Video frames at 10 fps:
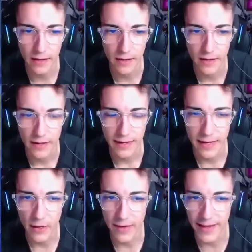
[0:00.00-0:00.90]
eh
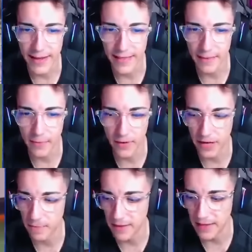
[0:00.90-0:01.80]
que no haya nadie por
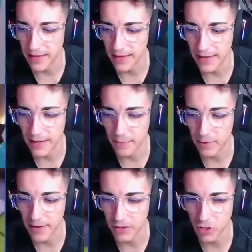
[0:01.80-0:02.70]
la espalda que quiera
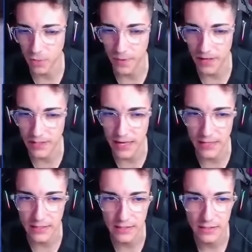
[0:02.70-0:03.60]
probar
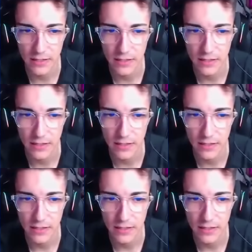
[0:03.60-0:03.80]
sorpresas.